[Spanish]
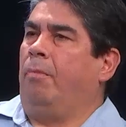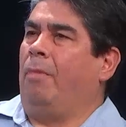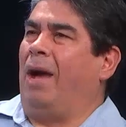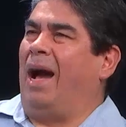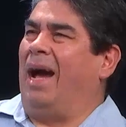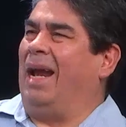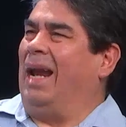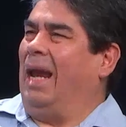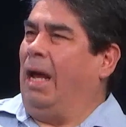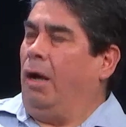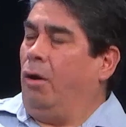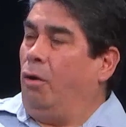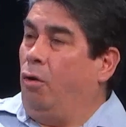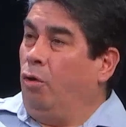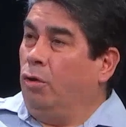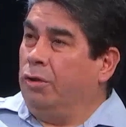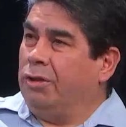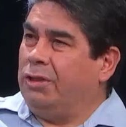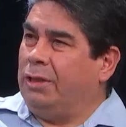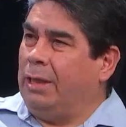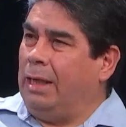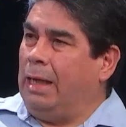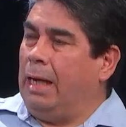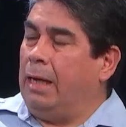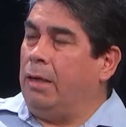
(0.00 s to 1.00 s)
a las
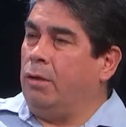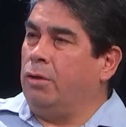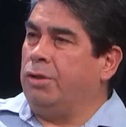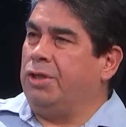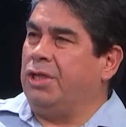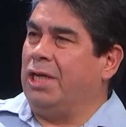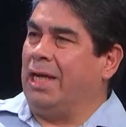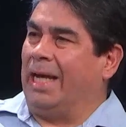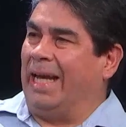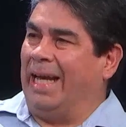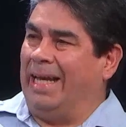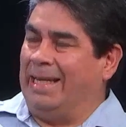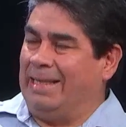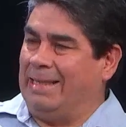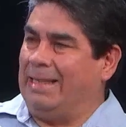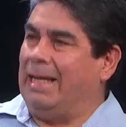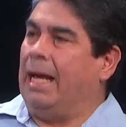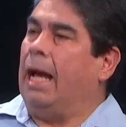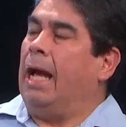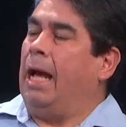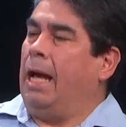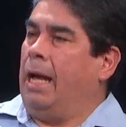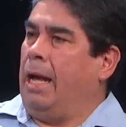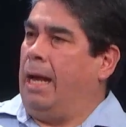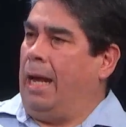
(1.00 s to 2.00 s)
11 de la noche, que es
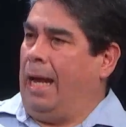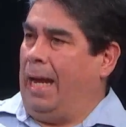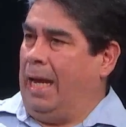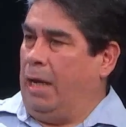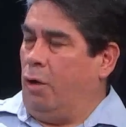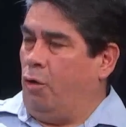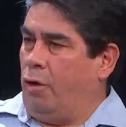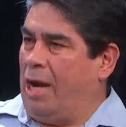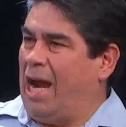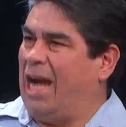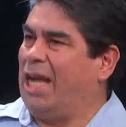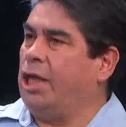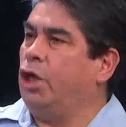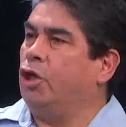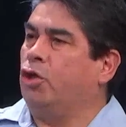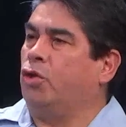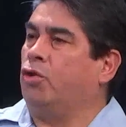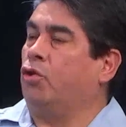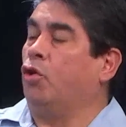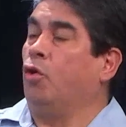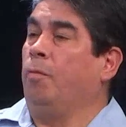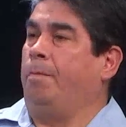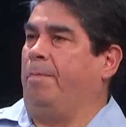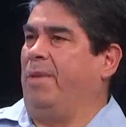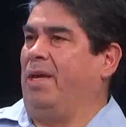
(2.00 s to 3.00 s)
el horario
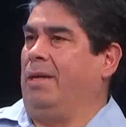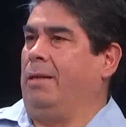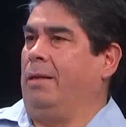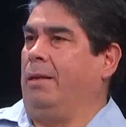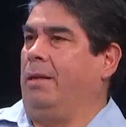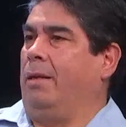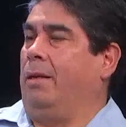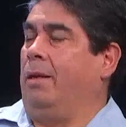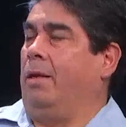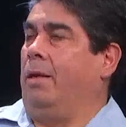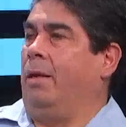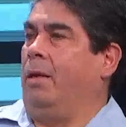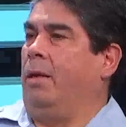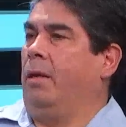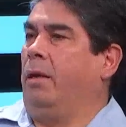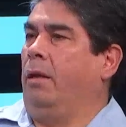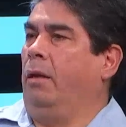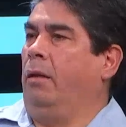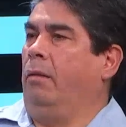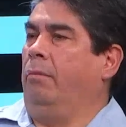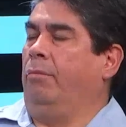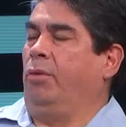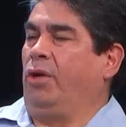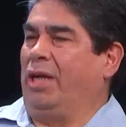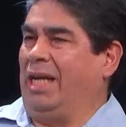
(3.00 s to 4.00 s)
tope
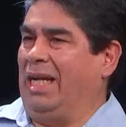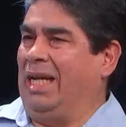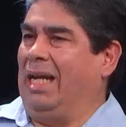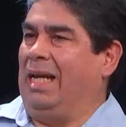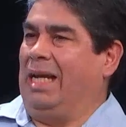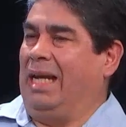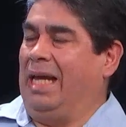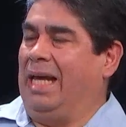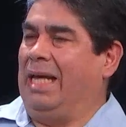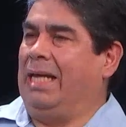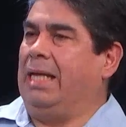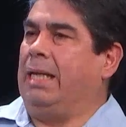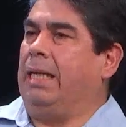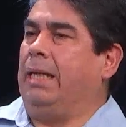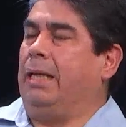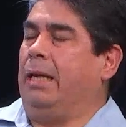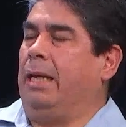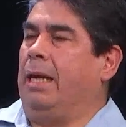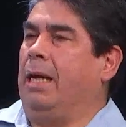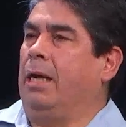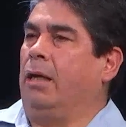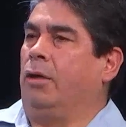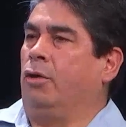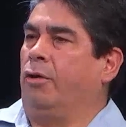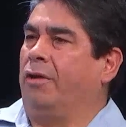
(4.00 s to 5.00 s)
porque la ley,
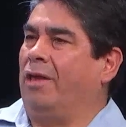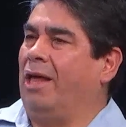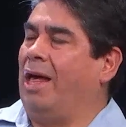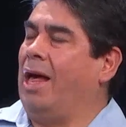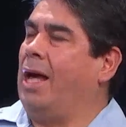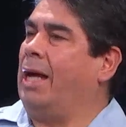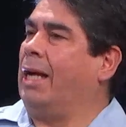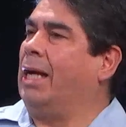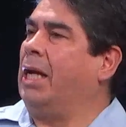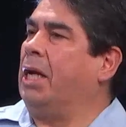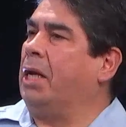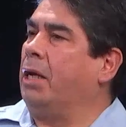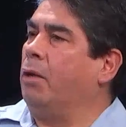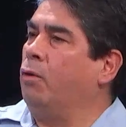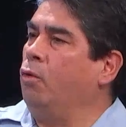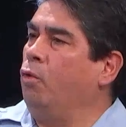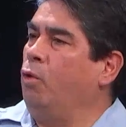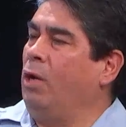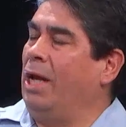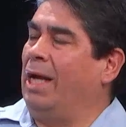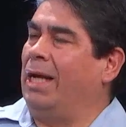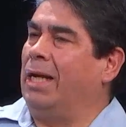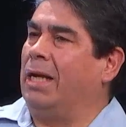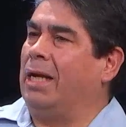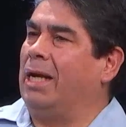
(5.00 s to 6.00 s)
la acordada que
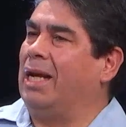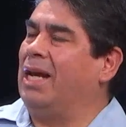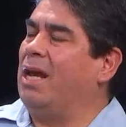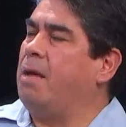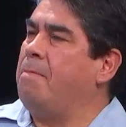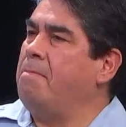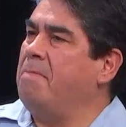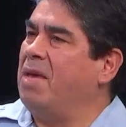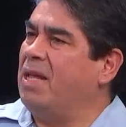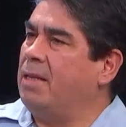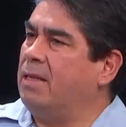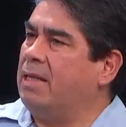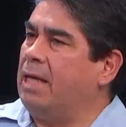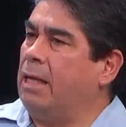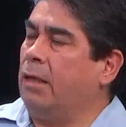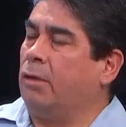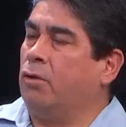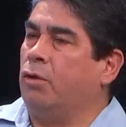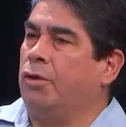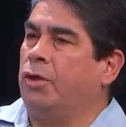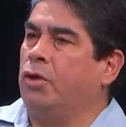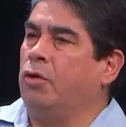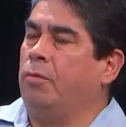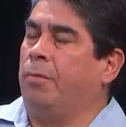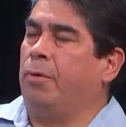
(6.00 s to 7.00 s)
regula, que reglamenta el
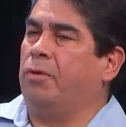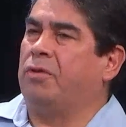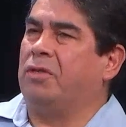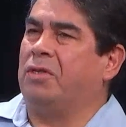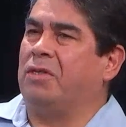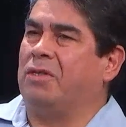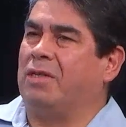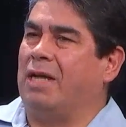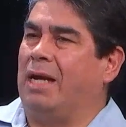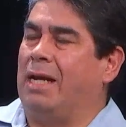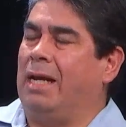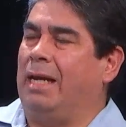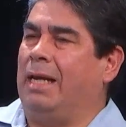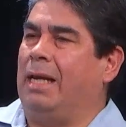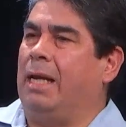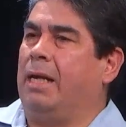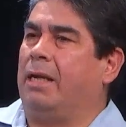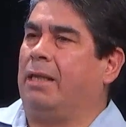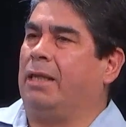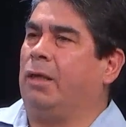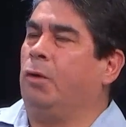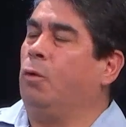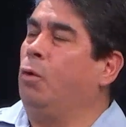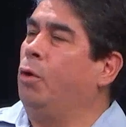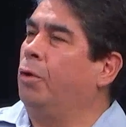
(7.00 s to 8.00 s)
Código Procesal, el
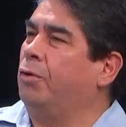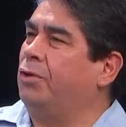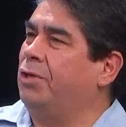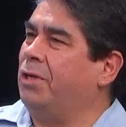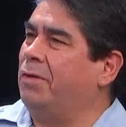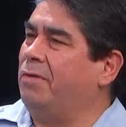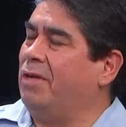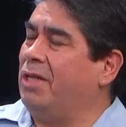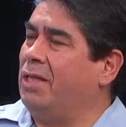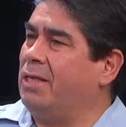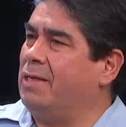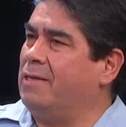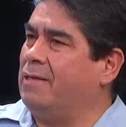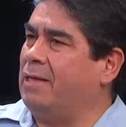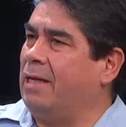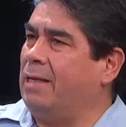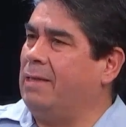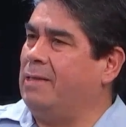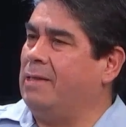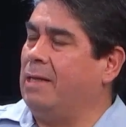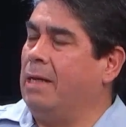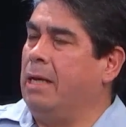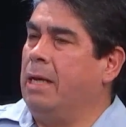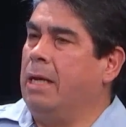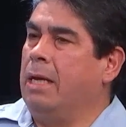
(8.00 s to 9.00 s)
artículo
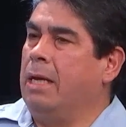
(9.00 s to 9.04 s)
326,